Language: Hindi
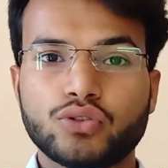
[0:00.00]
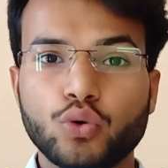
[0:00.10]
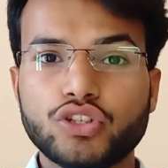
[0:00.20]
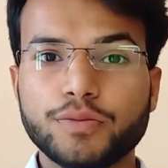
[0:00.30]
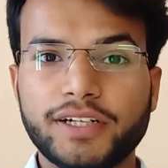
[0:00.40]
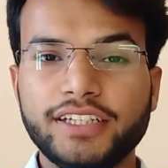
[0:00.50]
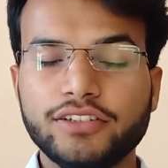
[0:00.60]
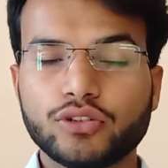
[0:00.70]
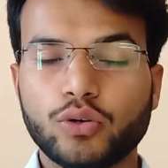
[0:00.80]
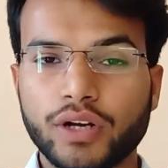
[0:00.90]
सोच बड़ी
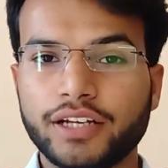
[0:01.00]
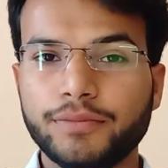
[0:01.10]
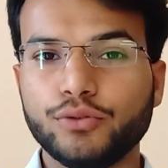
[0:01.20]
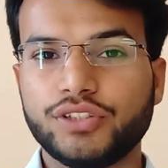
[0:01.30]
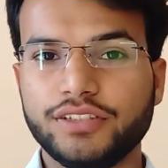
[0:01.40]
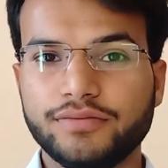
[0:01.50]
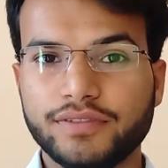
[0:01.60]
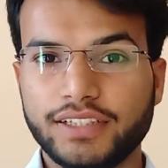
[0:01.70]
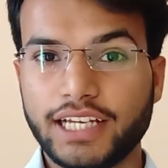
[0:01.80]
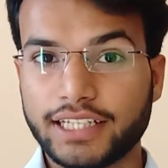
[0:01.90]
तो उड़ान भी ऊँची
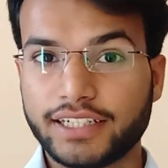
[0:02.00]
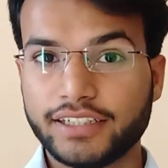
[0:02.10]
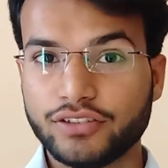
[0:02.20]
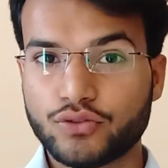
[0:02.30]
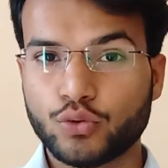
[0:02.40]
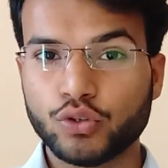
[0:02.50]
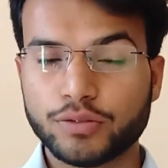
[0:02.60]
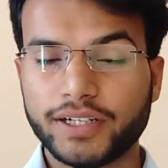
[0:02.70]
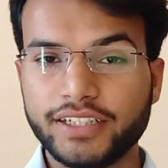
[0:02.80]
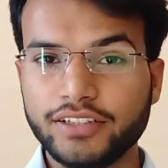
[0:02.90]
याद रखें
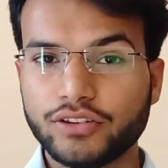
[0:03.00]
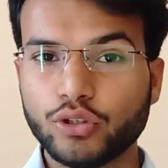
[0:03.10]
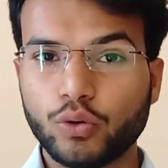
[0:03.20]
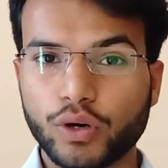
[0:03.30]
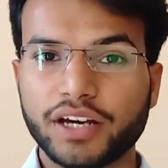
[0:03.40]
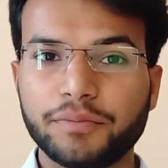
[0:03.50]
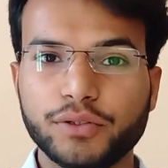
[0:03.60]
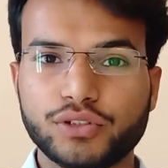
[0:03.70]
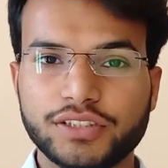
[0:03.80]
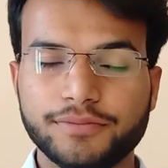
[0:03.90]
सोच बड़ी तो उड़ान
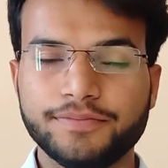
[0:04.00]
भी ऊँची